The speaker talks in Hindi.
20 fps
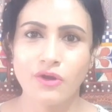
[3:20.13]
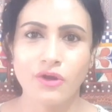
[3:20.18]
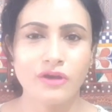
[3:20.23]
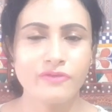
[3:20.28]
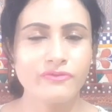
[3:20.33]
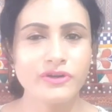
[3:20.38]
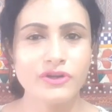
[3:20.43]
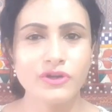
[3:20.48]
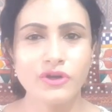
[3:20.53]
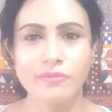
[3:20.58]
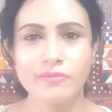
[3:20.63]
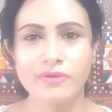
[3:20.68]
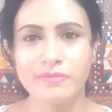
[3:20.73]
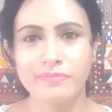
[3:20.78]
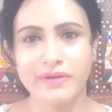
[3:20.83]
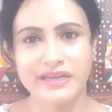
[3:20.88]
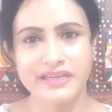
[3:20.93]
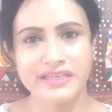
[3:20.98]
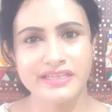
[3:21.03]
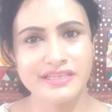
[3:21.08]
और फिर नॉर्मल
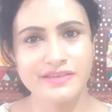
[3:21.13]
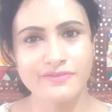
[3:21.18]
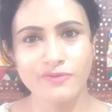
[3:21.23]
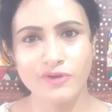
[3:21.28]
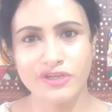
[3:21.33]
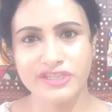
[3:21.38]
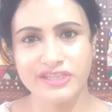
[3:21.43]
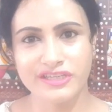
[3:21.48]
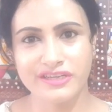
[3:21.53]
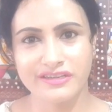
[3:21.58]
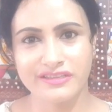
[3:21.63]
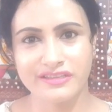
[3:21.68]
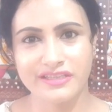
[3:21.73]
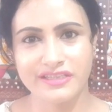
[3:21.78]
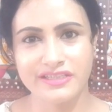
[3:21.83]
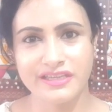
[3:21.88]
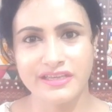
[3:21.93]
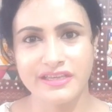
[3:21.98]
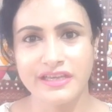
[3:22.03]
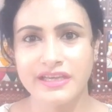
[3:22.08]
पानी से वॉश कर
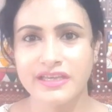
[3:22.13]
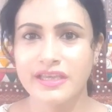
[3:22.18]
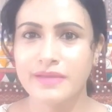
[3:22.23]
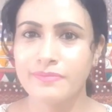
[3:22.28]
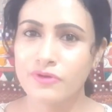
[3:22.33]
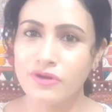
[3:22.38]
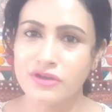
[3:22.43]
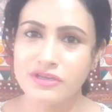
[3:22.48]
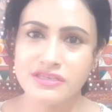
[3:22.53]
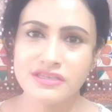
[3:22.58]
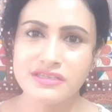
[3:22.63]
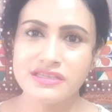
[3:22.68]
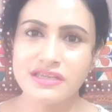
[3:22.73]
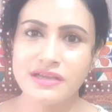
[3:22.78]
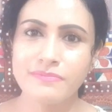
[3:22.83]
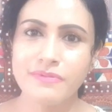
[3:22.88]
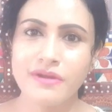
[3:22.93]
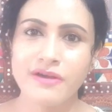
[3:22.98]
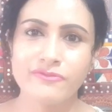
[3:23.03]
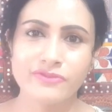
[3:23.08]
दीजिए ये प्रोसेस
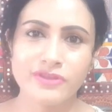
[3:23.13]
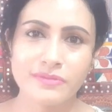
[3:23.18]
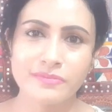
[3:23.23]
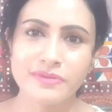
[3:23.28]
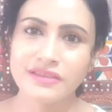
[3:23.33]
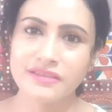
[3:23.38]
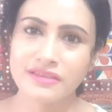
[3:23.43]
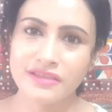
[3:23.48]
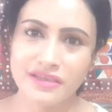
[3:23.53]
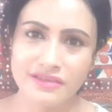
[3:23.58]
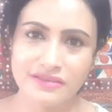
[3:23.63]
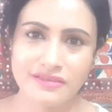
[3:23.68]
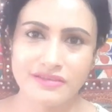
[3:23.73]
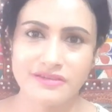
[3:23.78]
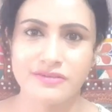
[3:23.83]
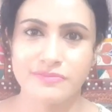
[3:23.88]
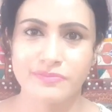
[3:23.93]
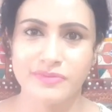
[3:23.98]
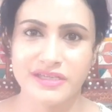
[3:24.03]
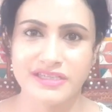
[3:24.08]
आप हफ्ते में तीन
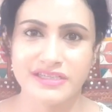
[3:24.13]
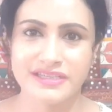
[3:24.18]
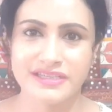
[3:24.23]
दिन रिपीट